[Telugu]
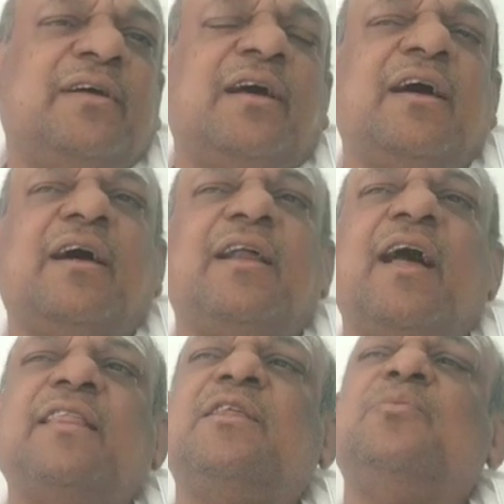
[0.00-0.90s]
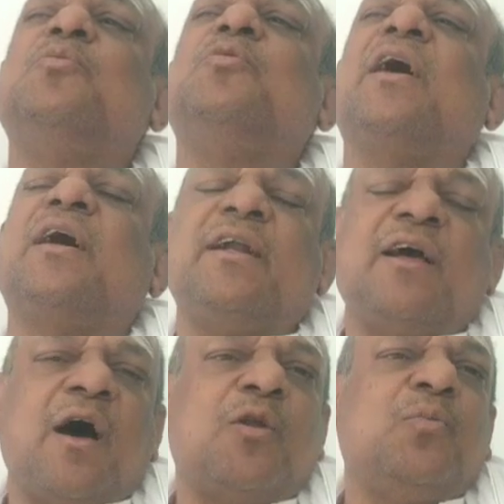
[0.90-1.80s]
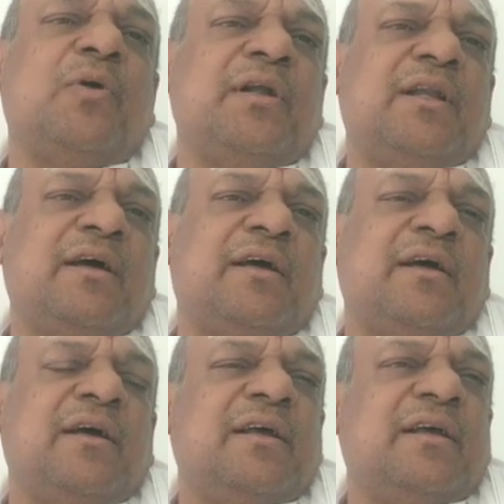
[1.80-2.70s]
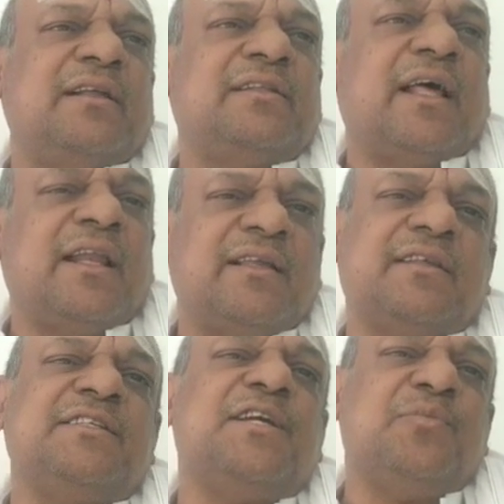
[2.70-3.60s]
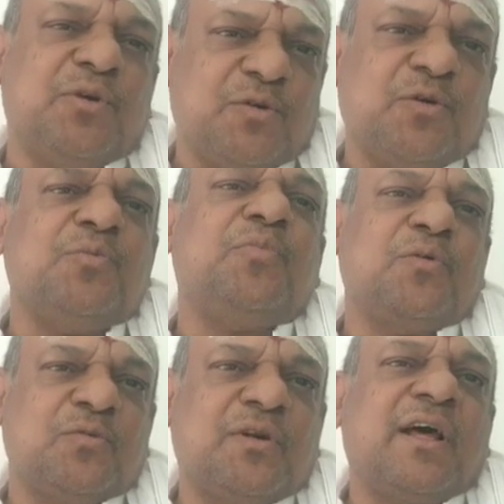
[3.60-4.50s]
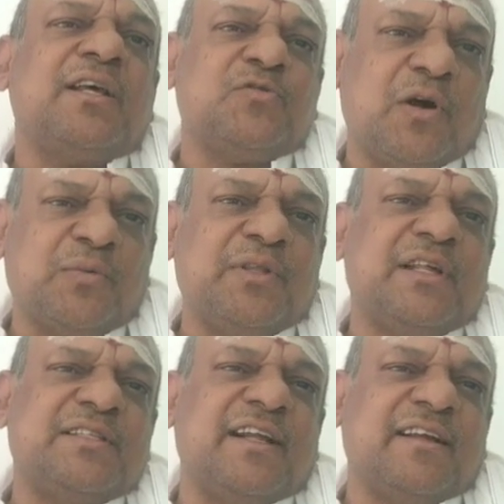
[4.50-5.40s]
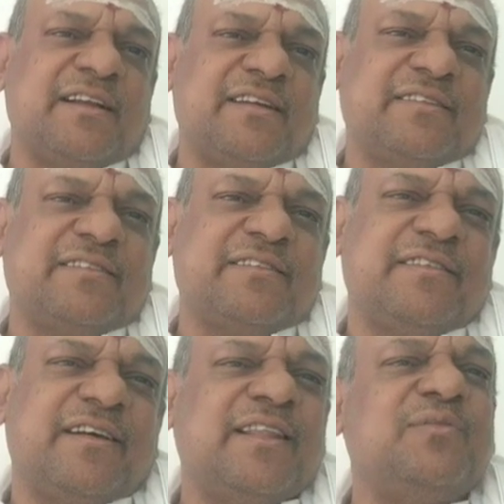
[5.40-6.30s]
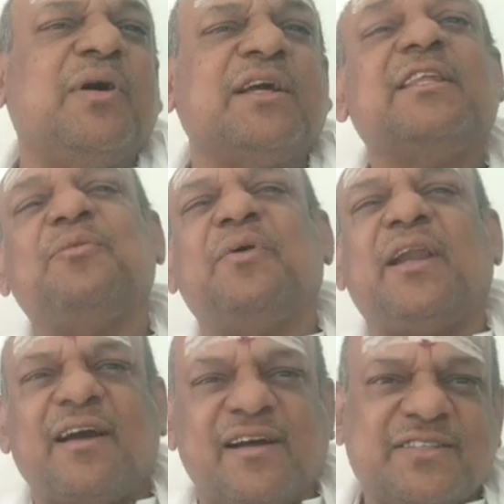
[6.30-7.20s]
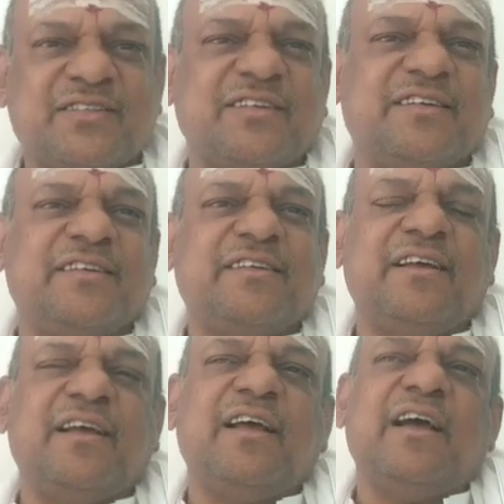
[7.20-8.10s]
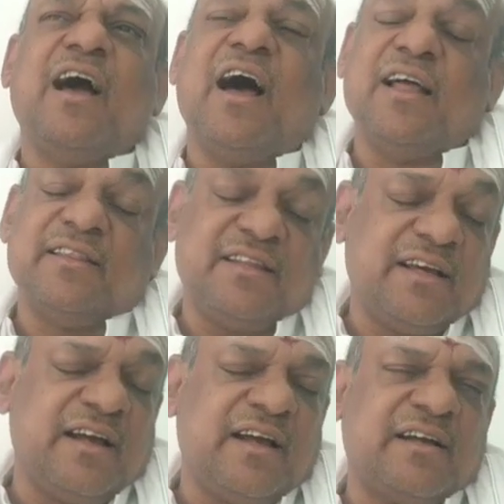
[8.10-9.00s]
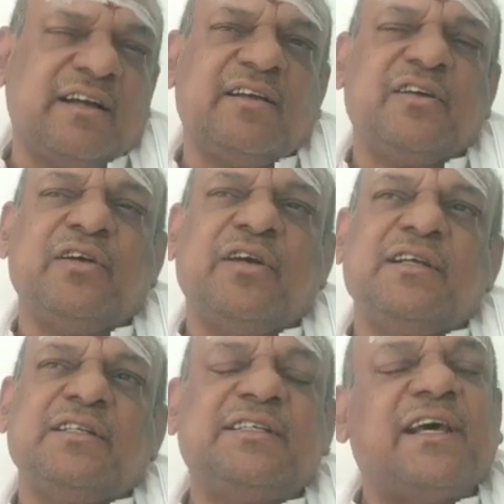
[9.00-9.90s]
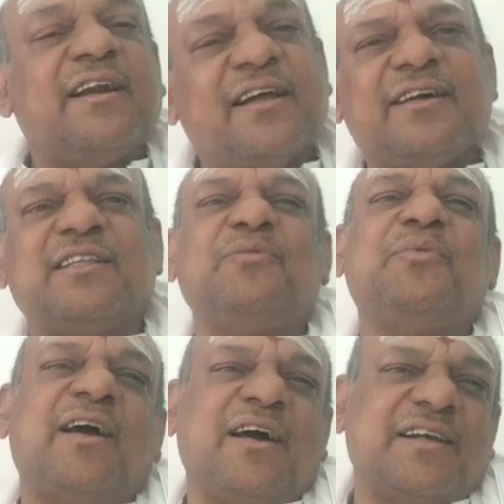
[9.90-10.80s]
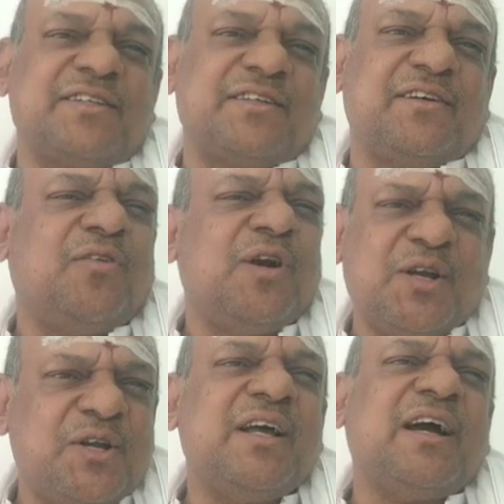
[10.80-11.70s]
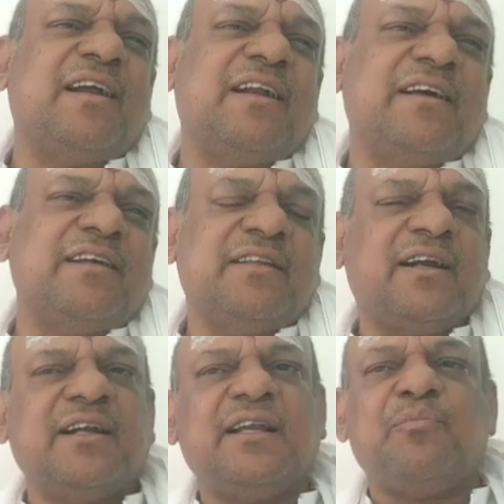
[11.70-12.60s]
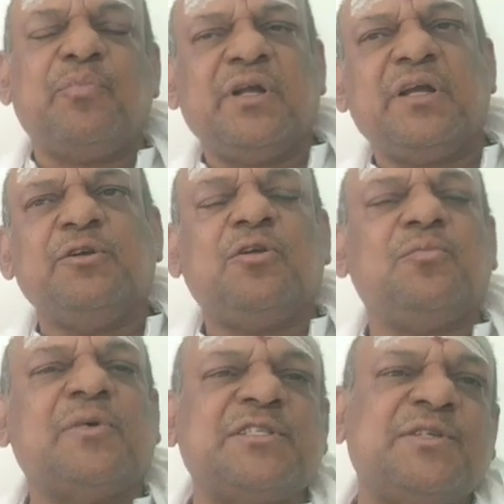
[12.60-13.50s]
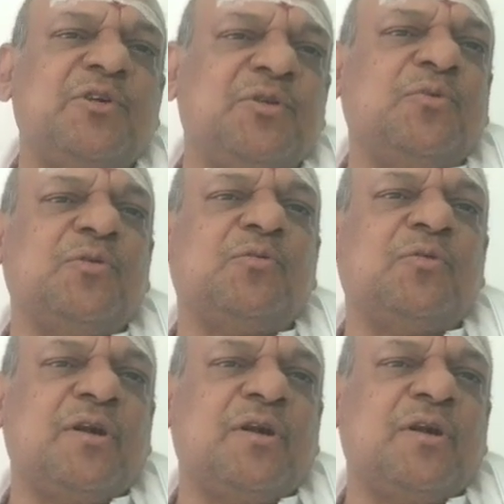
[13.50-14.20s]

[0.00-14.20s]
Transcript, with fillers: రాత్రిపూట అక్కడే ఆరు బయట తల కింద చేయి పెట్టుకొని పడుకుంటారు ఆ స్వామి దర్శనానికి అది భక్తికి పరాకాష్ట అంతేకాక శరణాగతికి పరాకాష్ట వాళ్ళు లేడు అక్కడ ఎందుకంటే అప్పుడే ఇంట్లో మంచం మీద పడుకున్నాడు